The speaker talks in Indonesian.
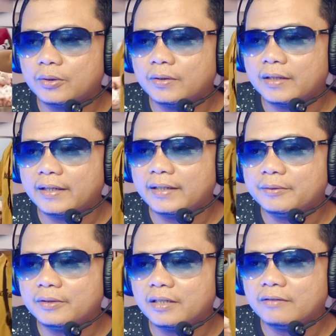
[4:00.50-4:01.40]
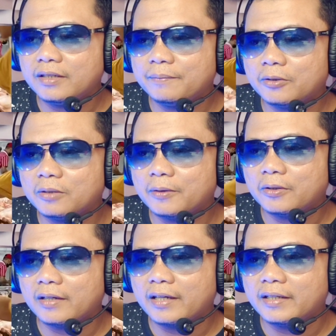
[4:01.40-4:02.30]
Oh, ayam juga ada
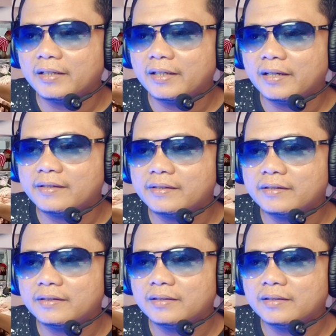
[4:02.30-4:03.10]
dipotong-potong kayak gini, iya, guys. Ya, ya.